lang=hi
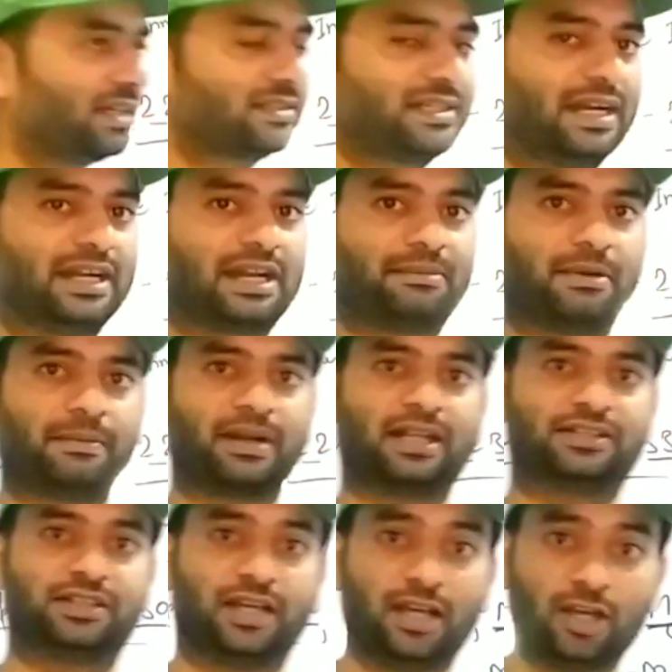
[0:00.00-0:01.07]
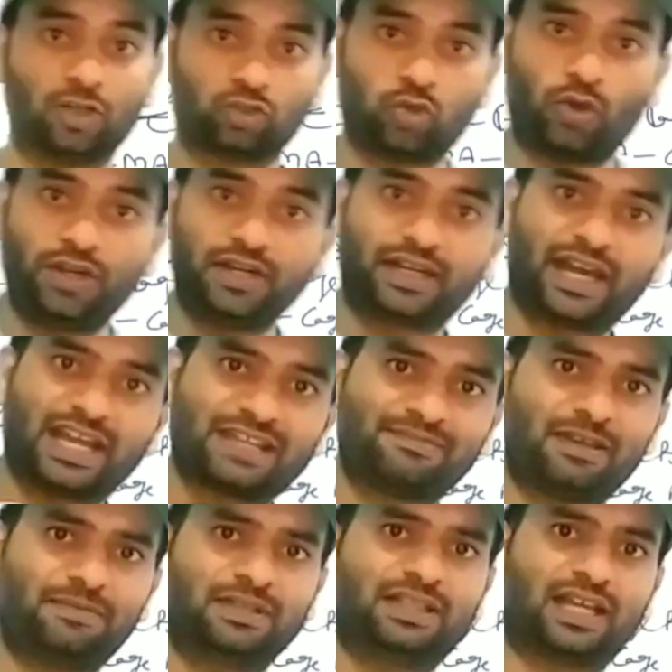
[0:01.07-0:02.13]
सेंटर में बनाती है तो इन केज
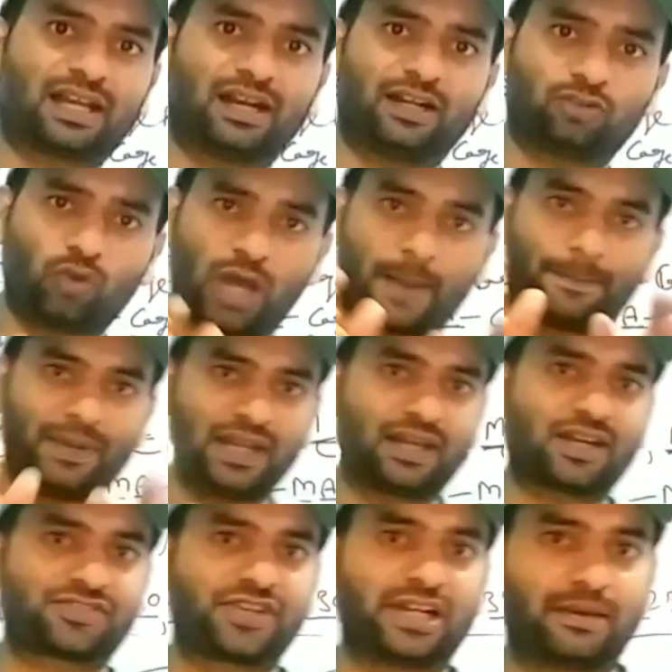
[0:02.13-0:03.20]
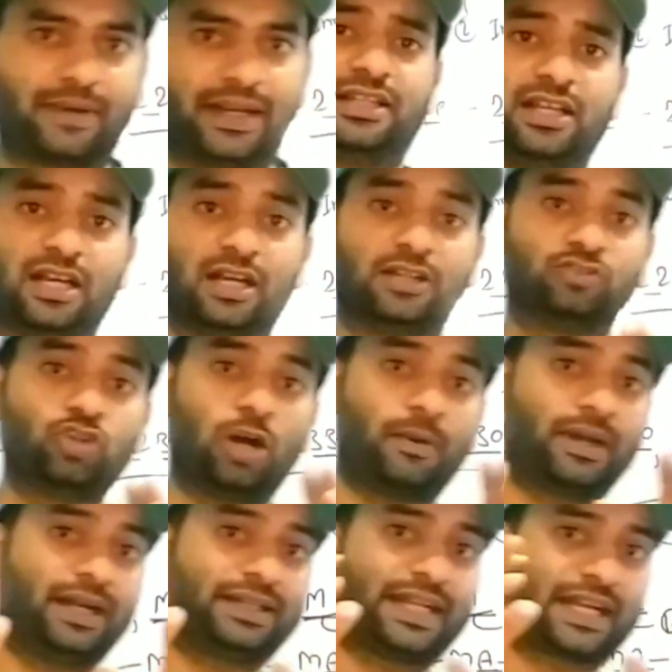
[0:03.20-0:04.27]
में भी देख लेना तो एप्लीकेशन हमारी क्या है जो हमारे